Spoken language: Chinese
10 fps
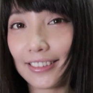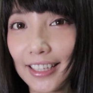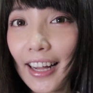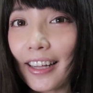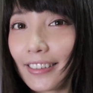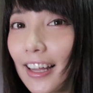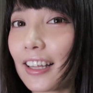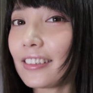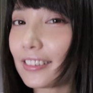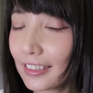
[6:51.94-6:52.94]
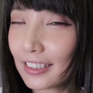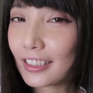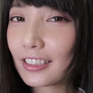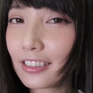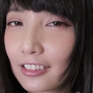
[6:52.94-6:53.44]
炸弹 C，
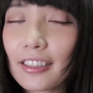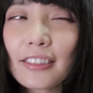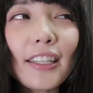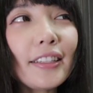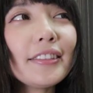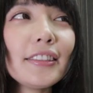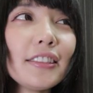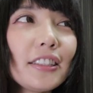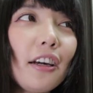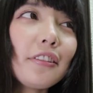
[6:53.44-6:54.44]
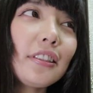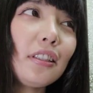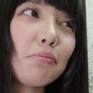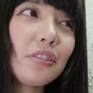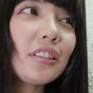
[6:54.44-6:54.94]
然炸弹 C 是小
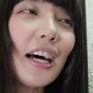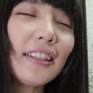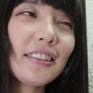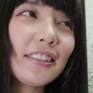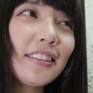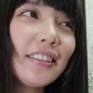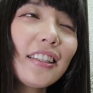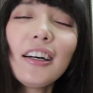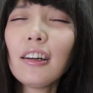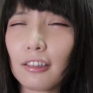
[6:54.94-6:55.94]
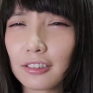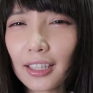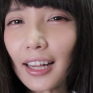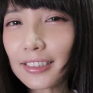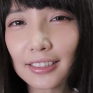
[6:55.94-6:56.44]
C 不是大 C 哦，
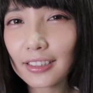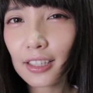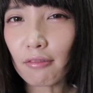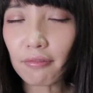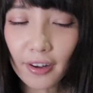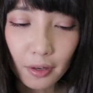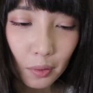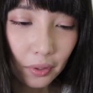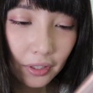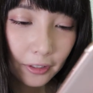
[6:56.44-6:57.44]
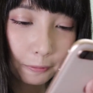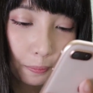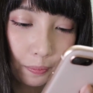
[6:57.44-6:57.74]
大 C 真的很犯规。